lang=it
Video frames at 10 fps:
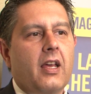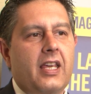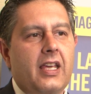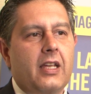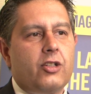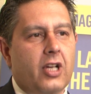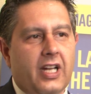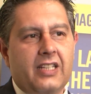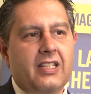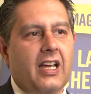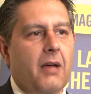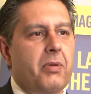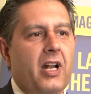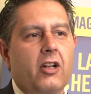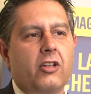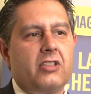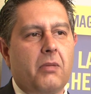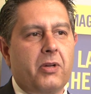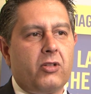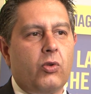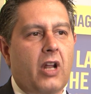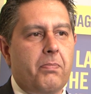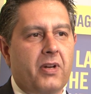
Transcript: Chi ci critica per la nostra apertura ai